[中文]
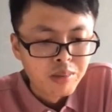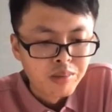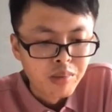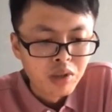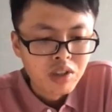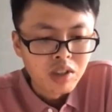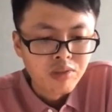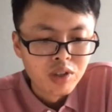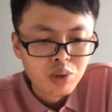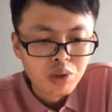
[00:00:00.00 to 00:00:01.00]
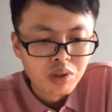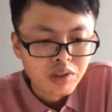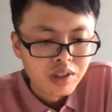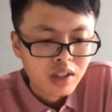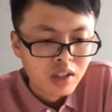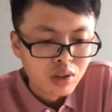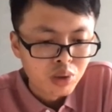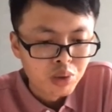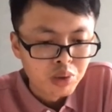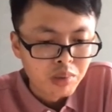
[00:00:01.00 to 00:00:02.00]
某几个分区
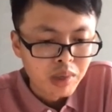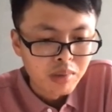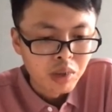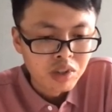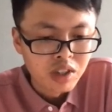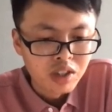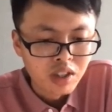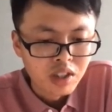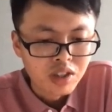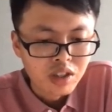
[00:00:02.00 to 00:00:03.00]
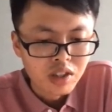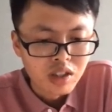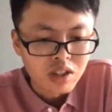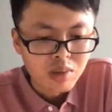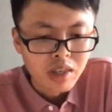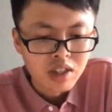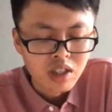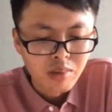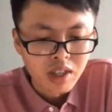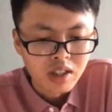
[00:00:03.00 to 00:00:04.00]
数据把某些节点机器的磁盘
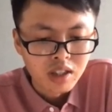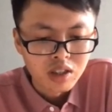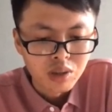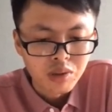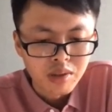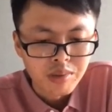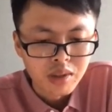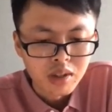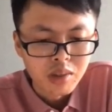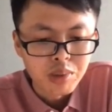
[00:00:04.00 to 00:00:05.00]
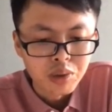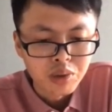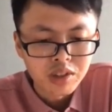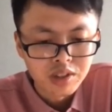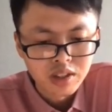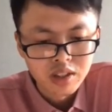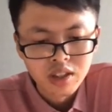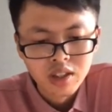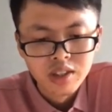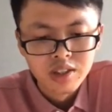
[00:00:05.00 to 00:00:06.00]
写满的情况。那比如
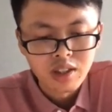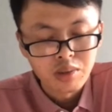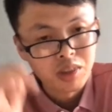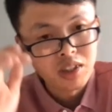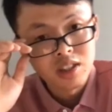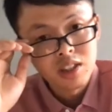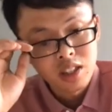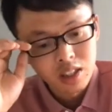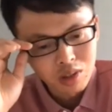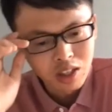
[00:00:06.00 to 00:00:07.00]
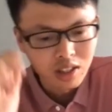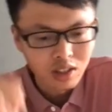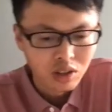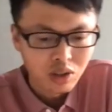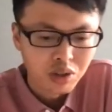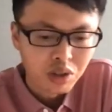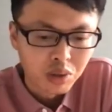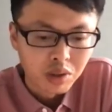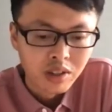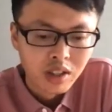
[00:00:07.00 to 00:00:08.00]
在我们之前很多场景是
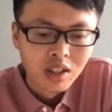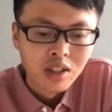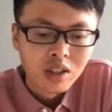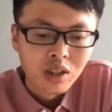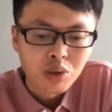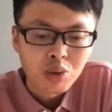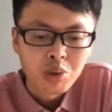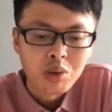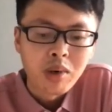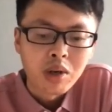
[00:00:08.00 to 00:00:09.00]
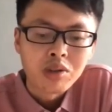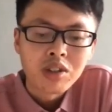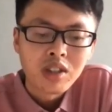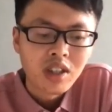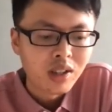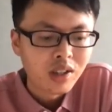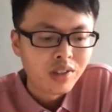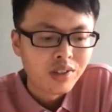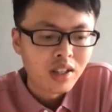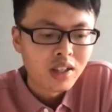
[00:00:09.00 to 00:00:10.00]
有。要求数据保留七天，
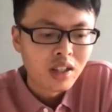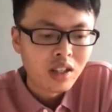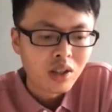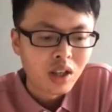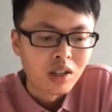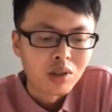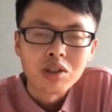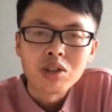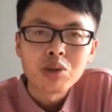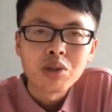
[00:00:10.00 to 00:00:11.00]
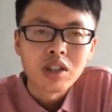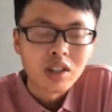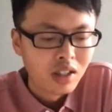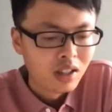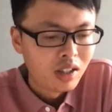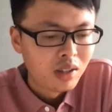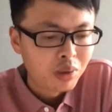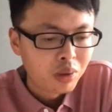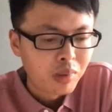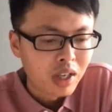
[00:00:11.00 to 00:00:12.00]
那这样很容易就会
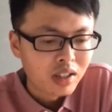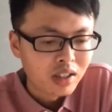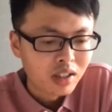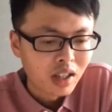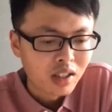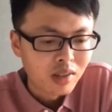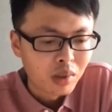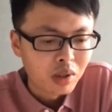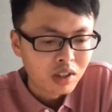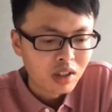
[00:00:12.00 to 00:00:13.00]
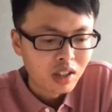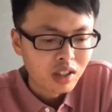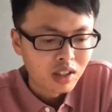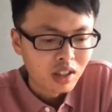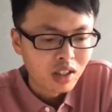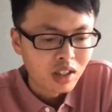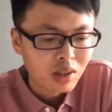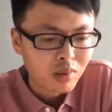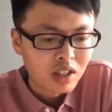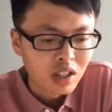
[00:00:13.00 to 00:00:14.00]
会把当前某些节点的磁
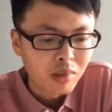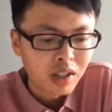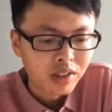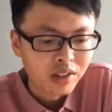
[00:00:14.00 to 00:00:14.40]
盘写满。